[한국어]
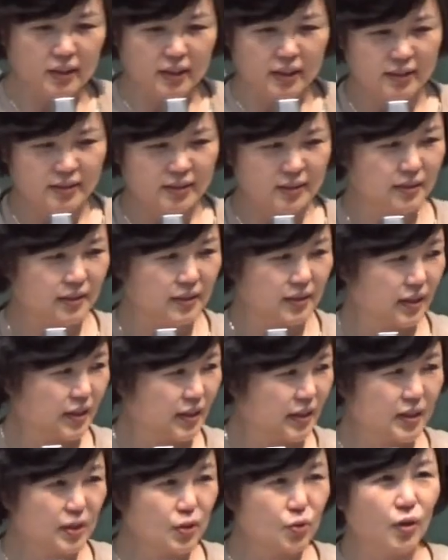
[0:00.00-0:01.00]
가서 이제
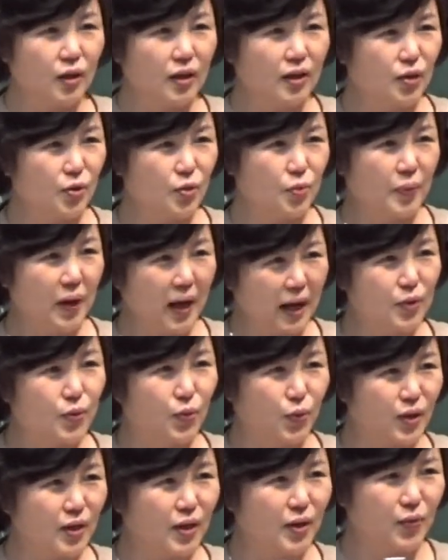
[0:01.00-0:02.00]
기도하려고 빨리
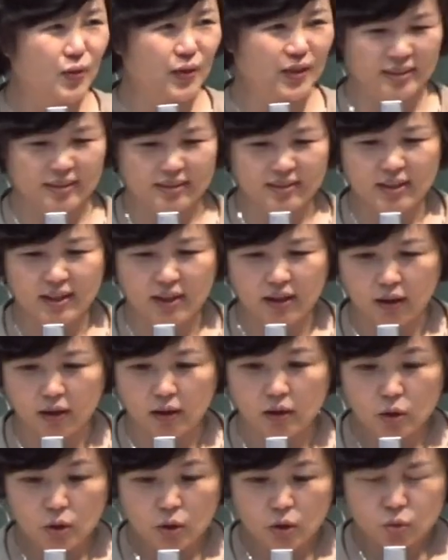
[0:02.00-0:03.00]
올라고 했는데
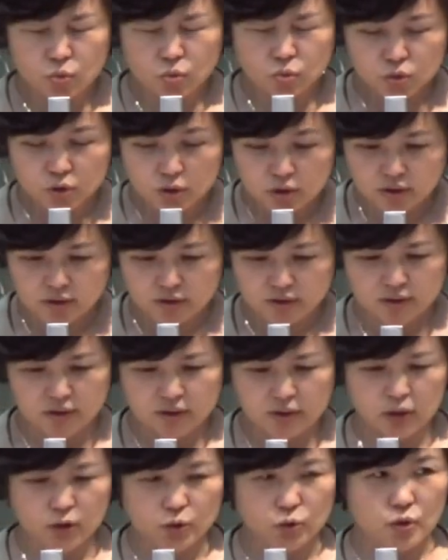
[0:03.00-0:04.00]
눈을 떡
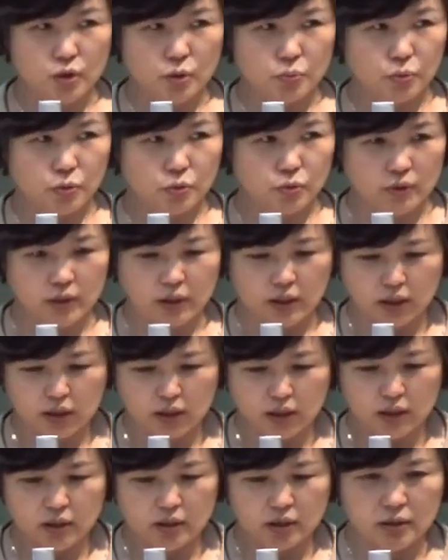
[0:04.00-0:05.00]
뜨니까
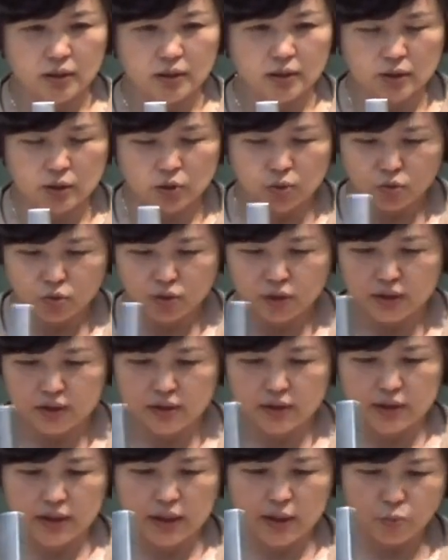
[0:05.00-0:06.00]
휴대폰에 이게 이렇게
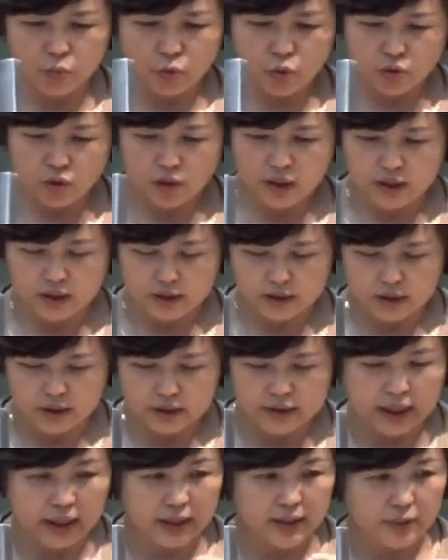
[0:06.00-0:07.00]
세모가
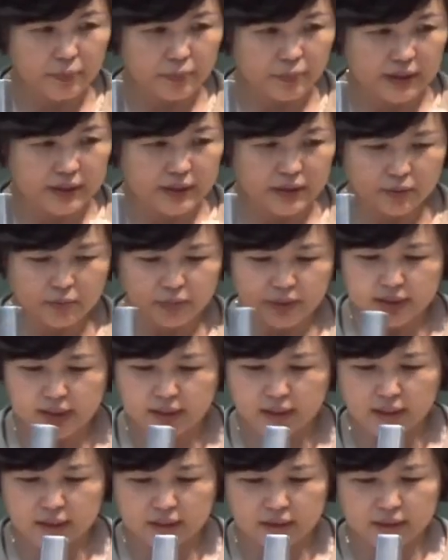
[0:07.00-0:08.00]
다이아
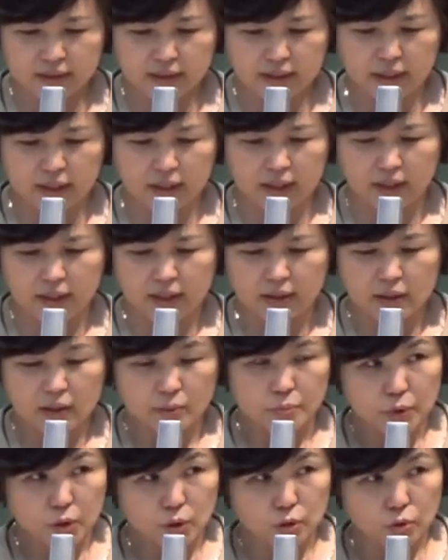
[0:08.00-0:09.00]
반짝반짝 하는 게
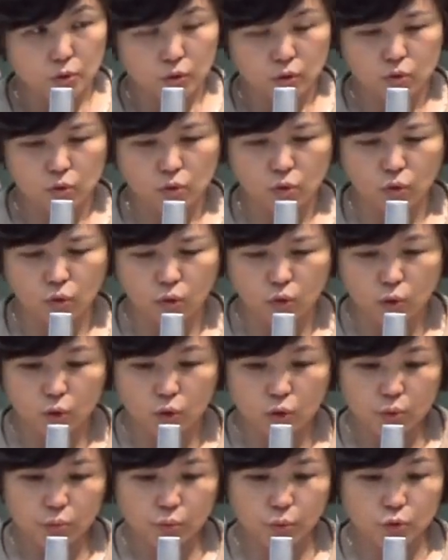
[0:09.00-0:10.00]
밑으로 있고
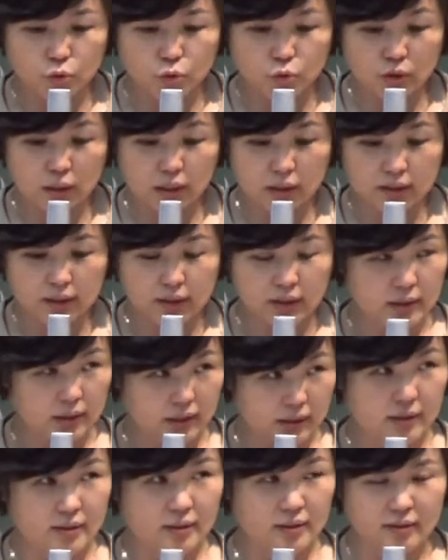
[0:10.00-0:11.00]
뾰족한 게
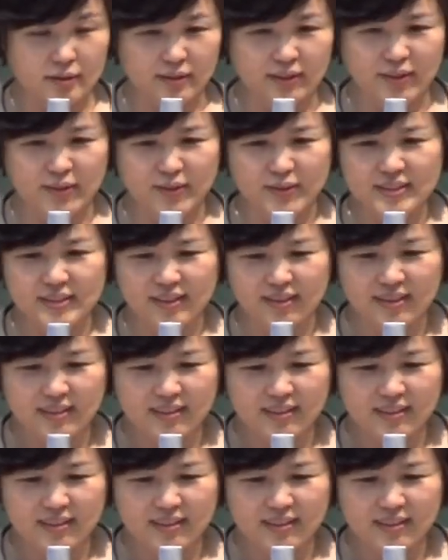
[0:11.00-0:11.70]
딱 있는 거예요. 그래서